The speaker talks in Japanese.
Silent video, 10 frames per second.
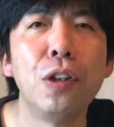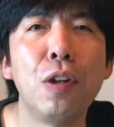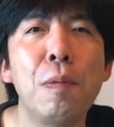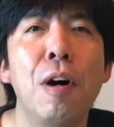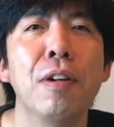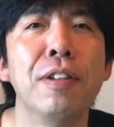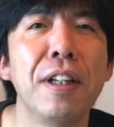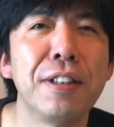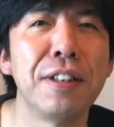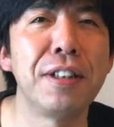どうも、
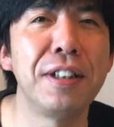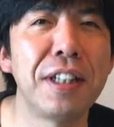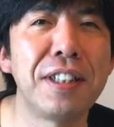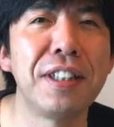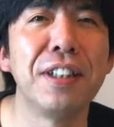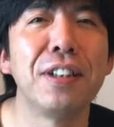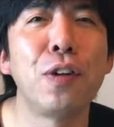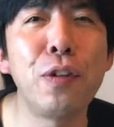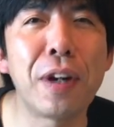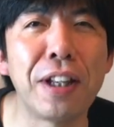ねずっちです。
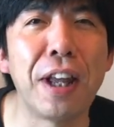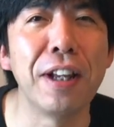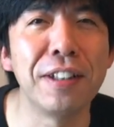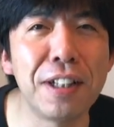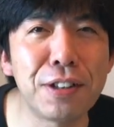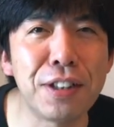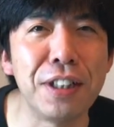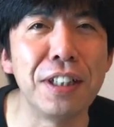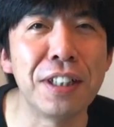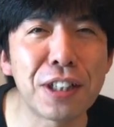というわけで、ねずっ
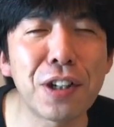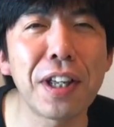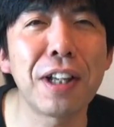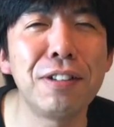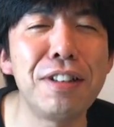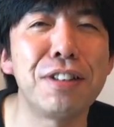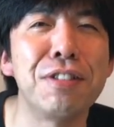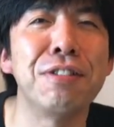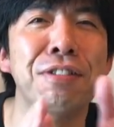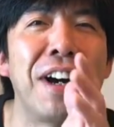ち謎かけクイズ
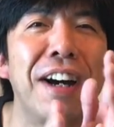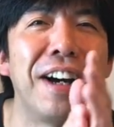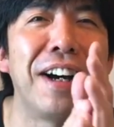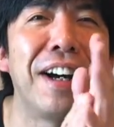わ